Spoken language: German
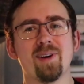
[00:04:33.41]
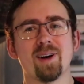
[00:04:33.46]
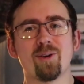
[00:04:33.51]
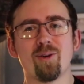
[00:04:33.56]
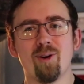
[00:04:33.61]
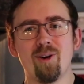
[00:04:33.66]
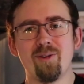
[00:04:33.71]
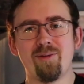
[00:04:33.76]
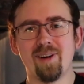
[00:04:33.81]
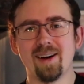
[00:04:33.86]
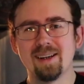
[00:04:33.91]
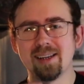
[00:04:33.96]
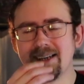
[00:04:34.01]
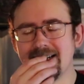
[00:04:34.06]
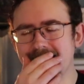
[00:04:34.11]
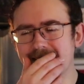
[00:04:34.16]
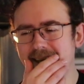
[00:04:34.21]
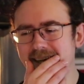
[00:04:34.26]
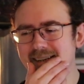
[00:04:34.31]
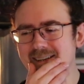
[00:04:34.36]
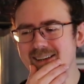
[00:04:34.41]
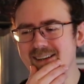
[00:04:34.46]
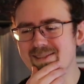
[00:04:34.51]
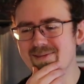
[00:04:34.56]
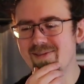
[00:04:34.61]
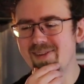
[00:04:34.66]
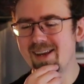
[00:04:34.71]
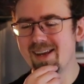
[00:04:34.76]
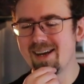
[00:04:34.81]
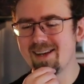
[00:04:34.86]
Verkäufer denn einen
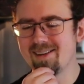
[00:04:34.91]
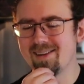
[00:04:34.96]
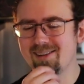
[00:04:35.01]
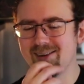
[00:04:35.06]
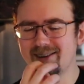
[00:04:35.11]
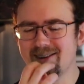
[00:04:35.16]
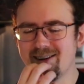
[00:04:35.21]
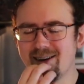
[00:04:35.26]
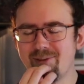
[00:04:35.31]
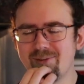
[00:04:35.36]
anderen Wert äh,